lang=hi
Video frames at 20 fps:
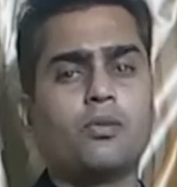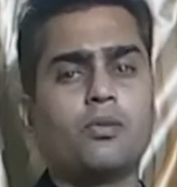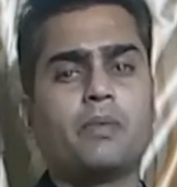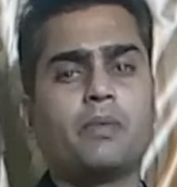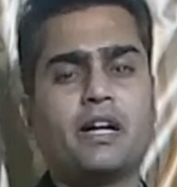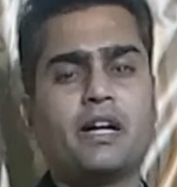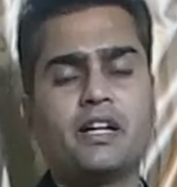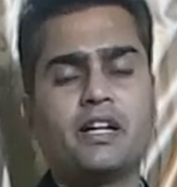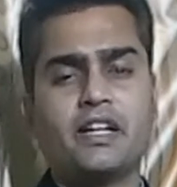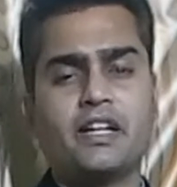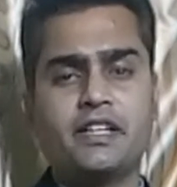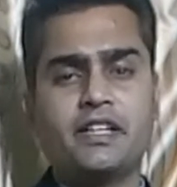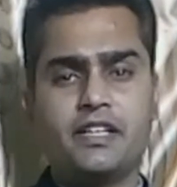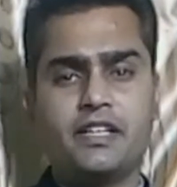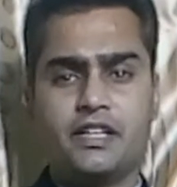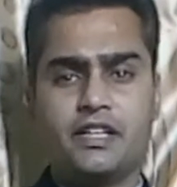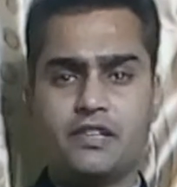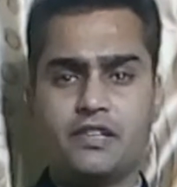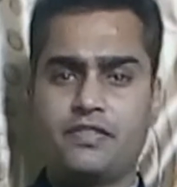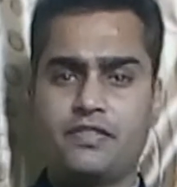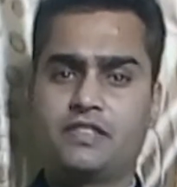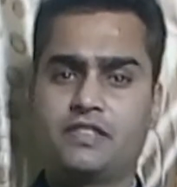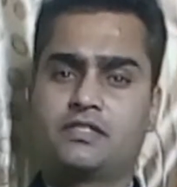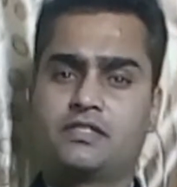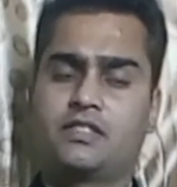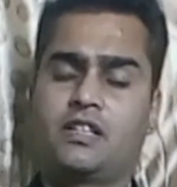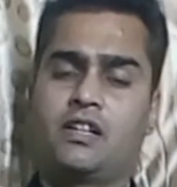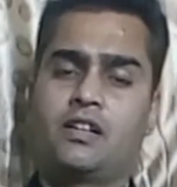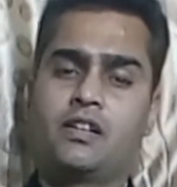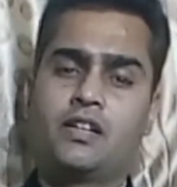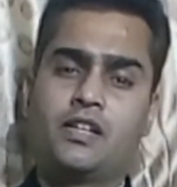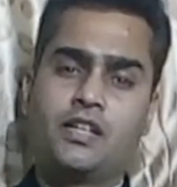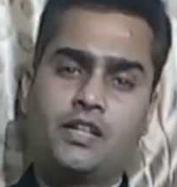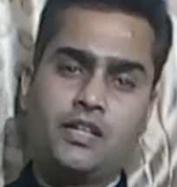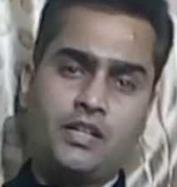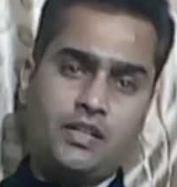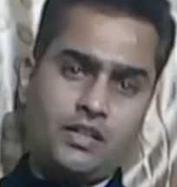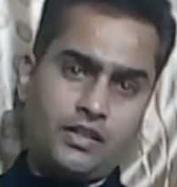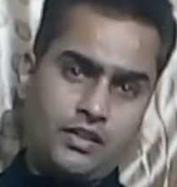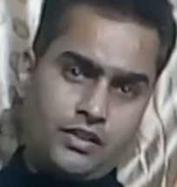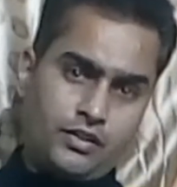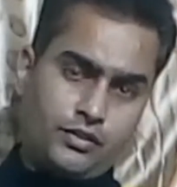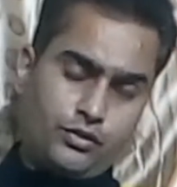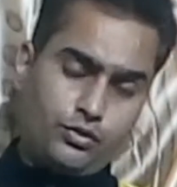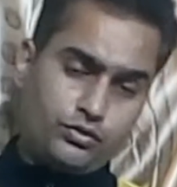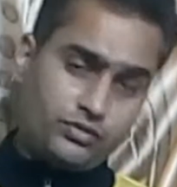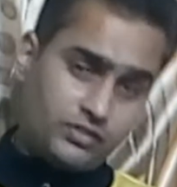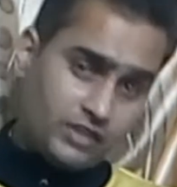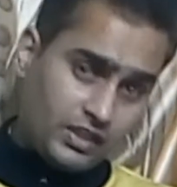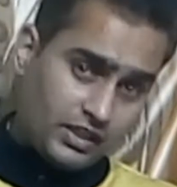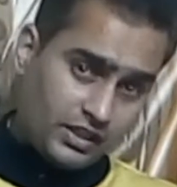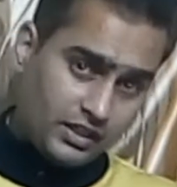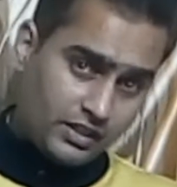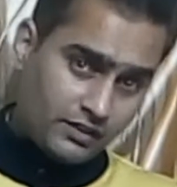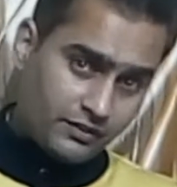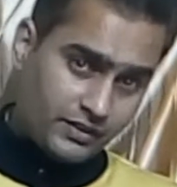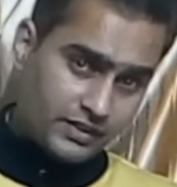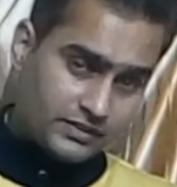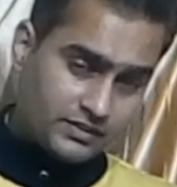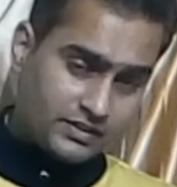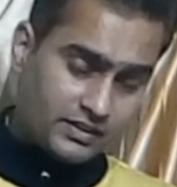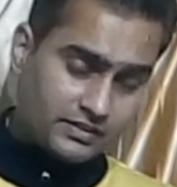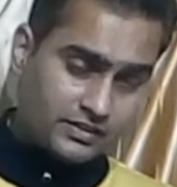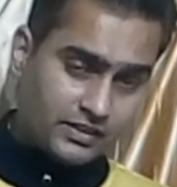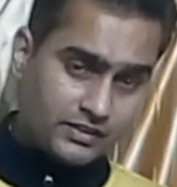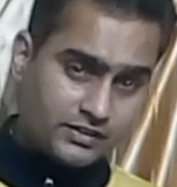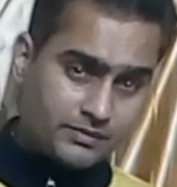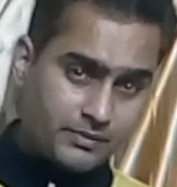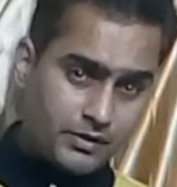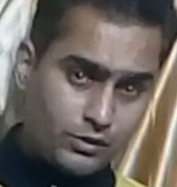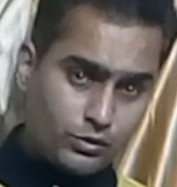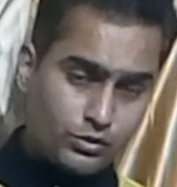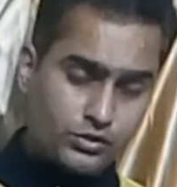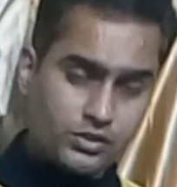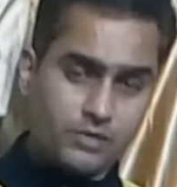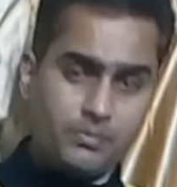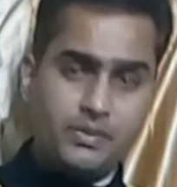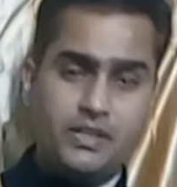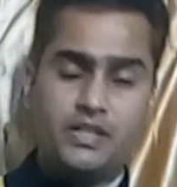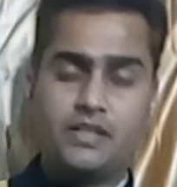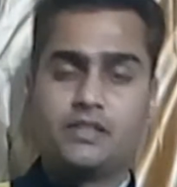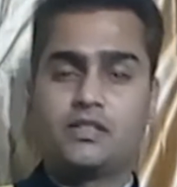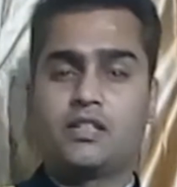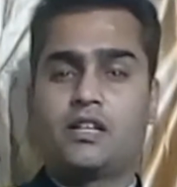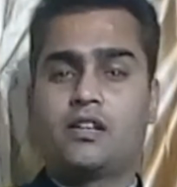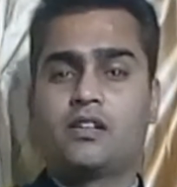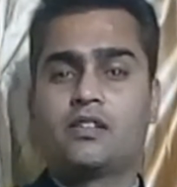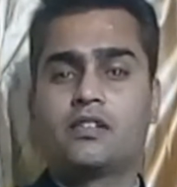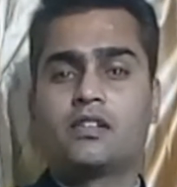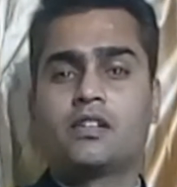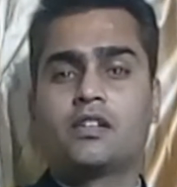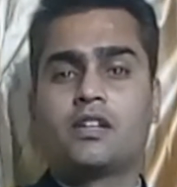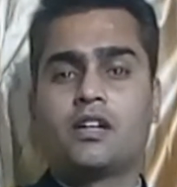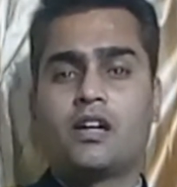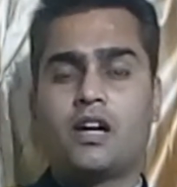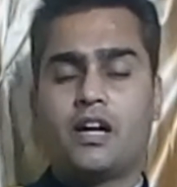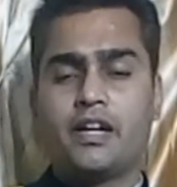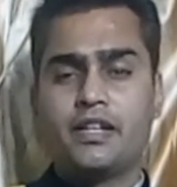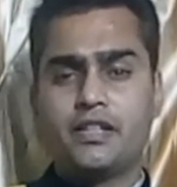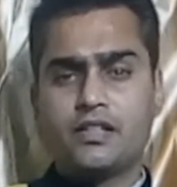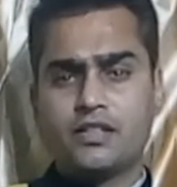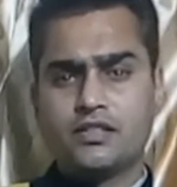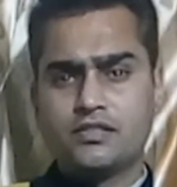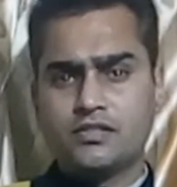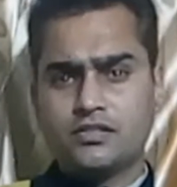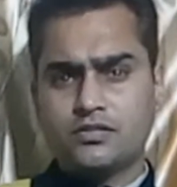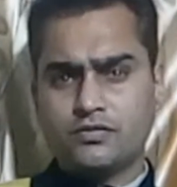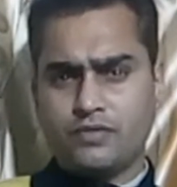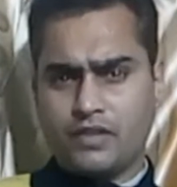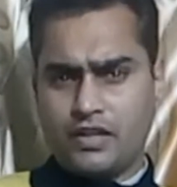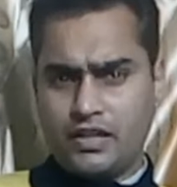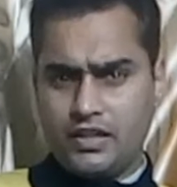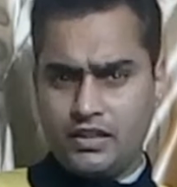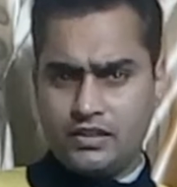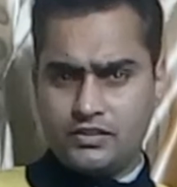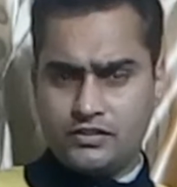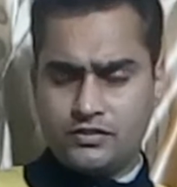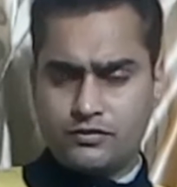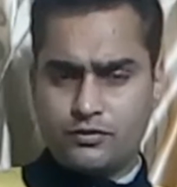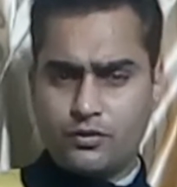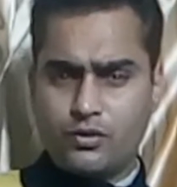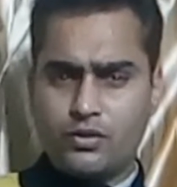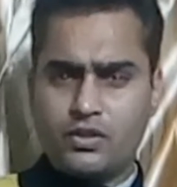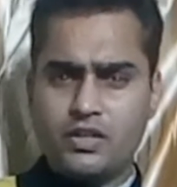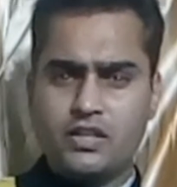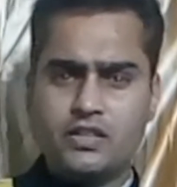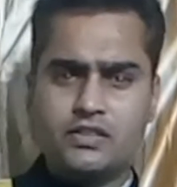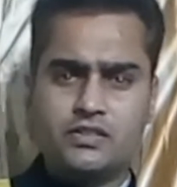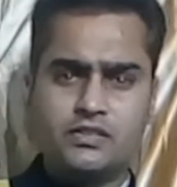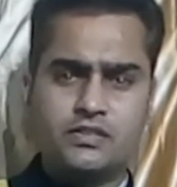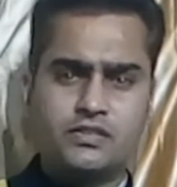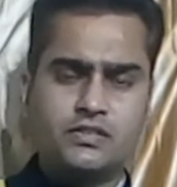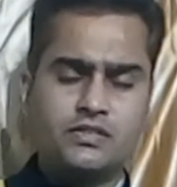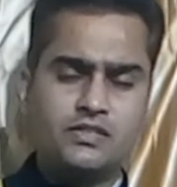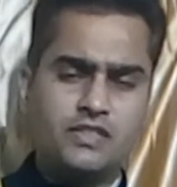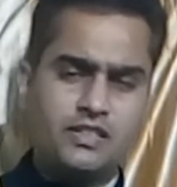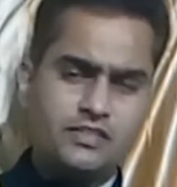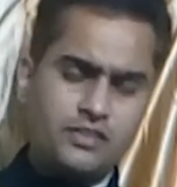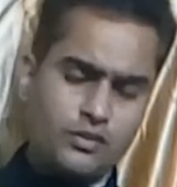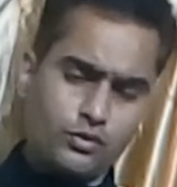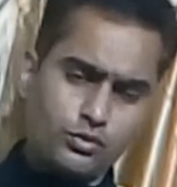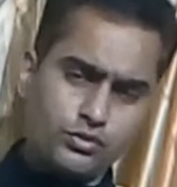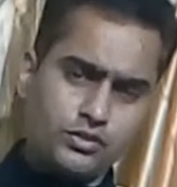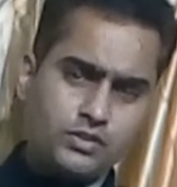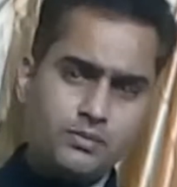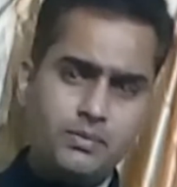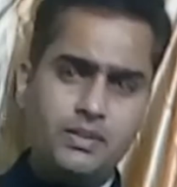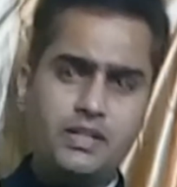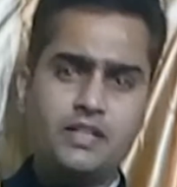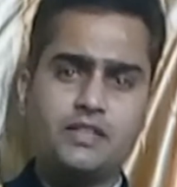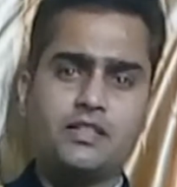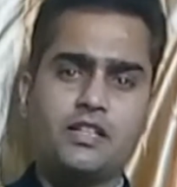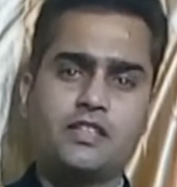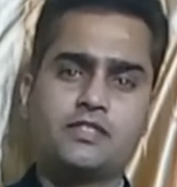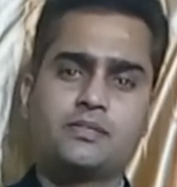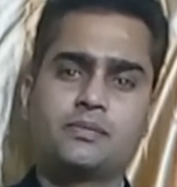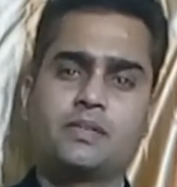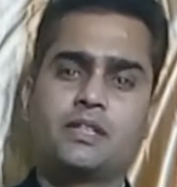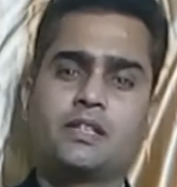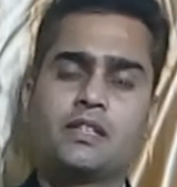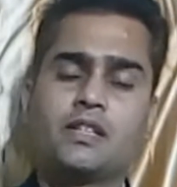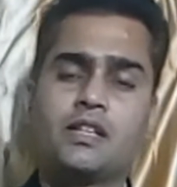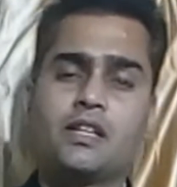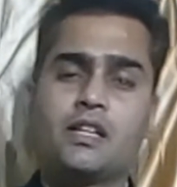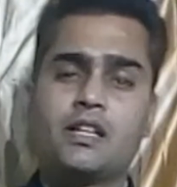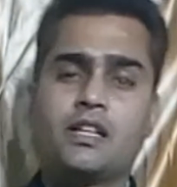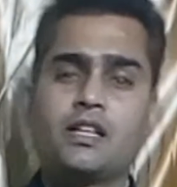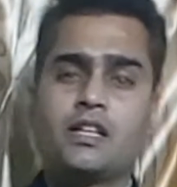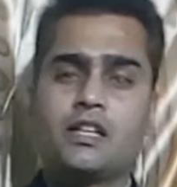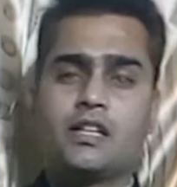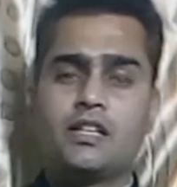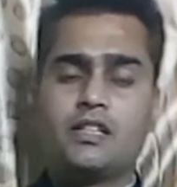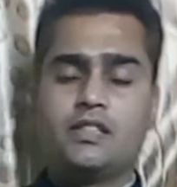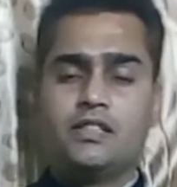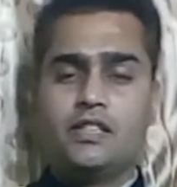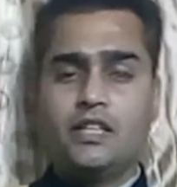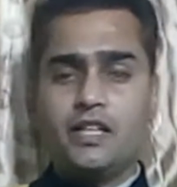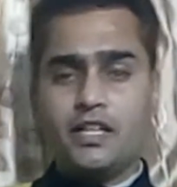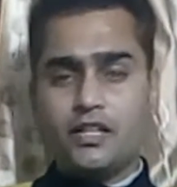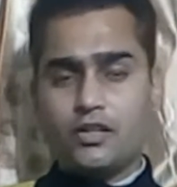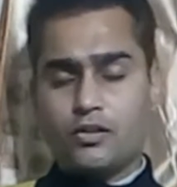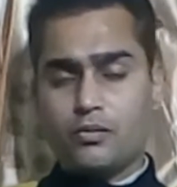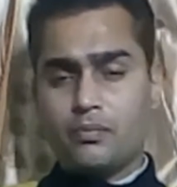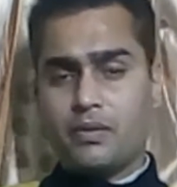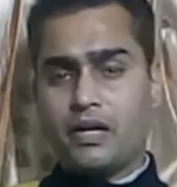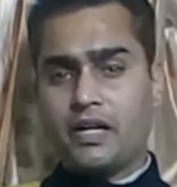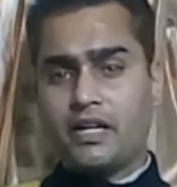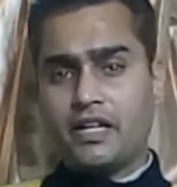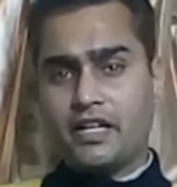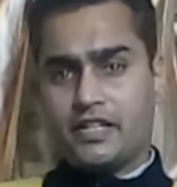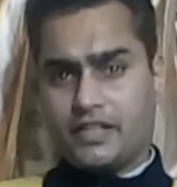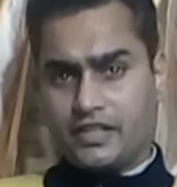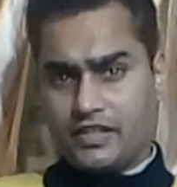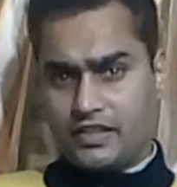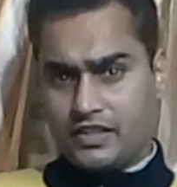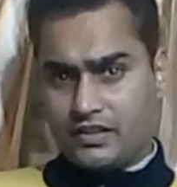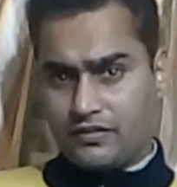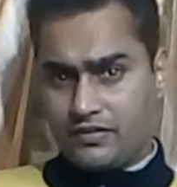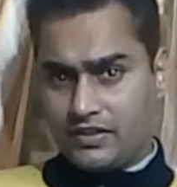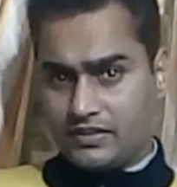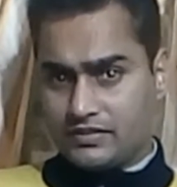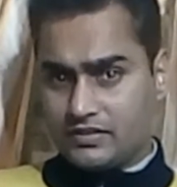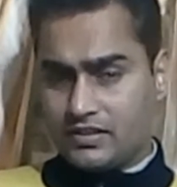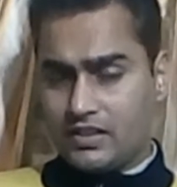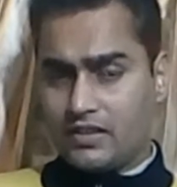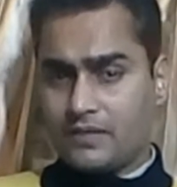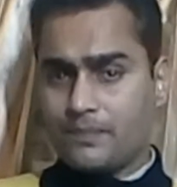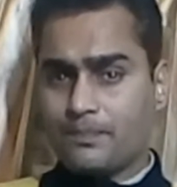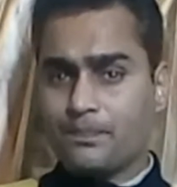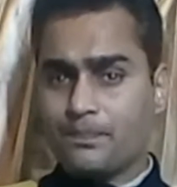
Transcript: कमांड लाइन इंटरफेस था यूज़र इंटरफेस जैसा इसमें कुछ भी नहीं था आइकन्स फाइल्स फोल्डर्स जैसा कुछ भी नहीं था इसमें ये एक कमांड लाइन इंटरफेस था